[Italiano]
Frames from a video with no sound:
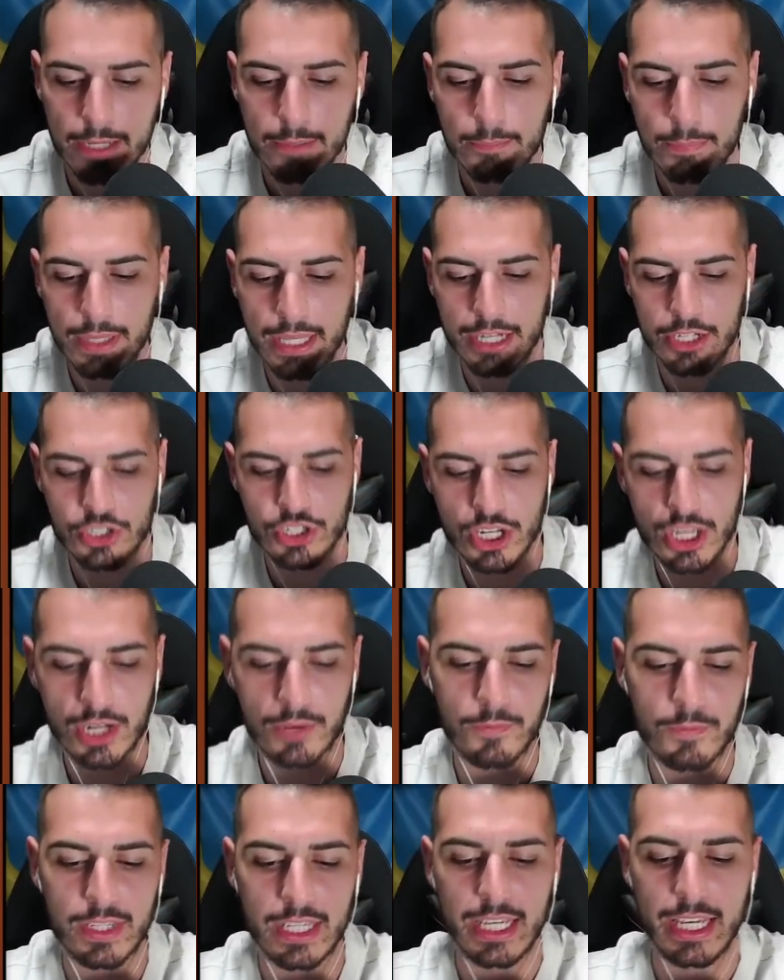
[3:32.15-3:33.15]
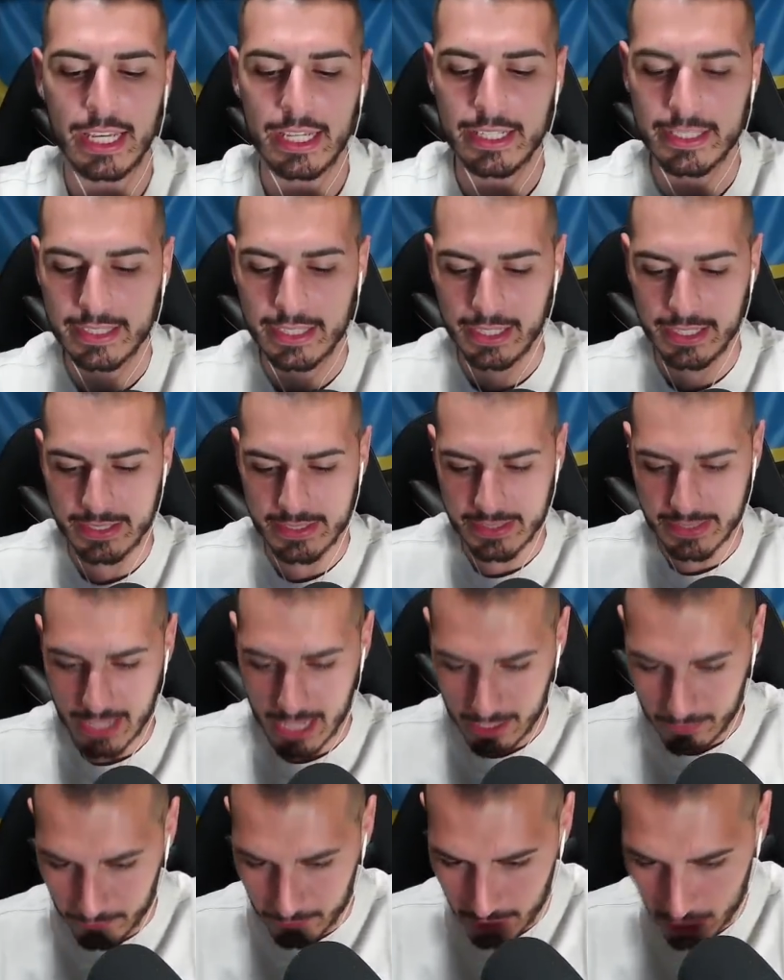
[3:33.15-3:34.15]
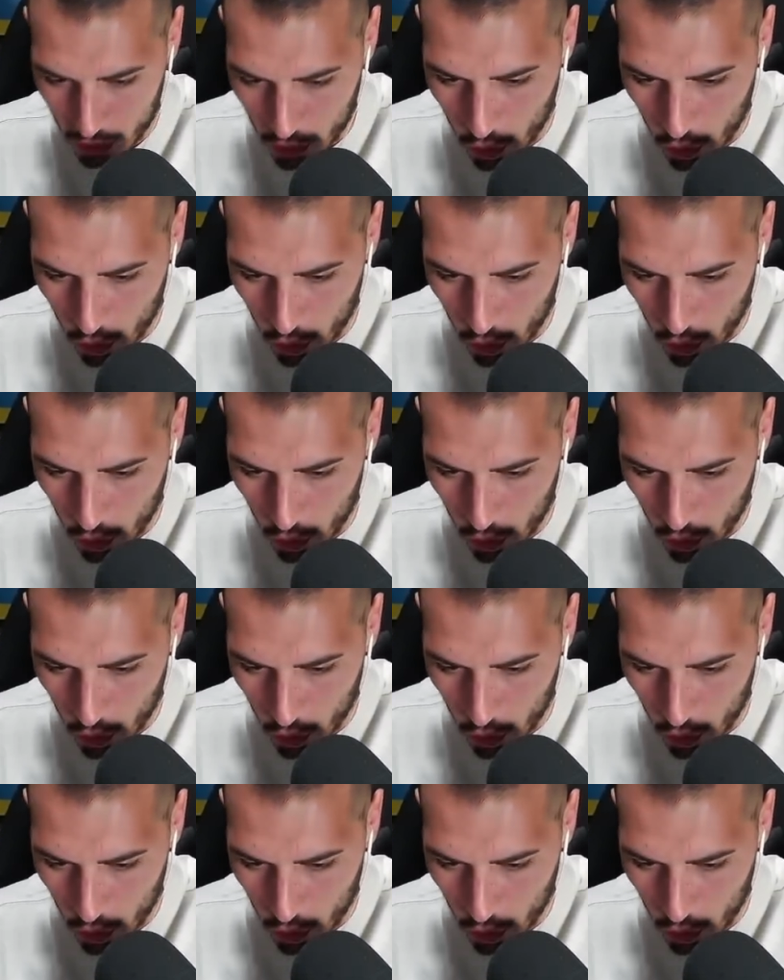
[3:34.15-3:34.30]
piacervi e interessarvi.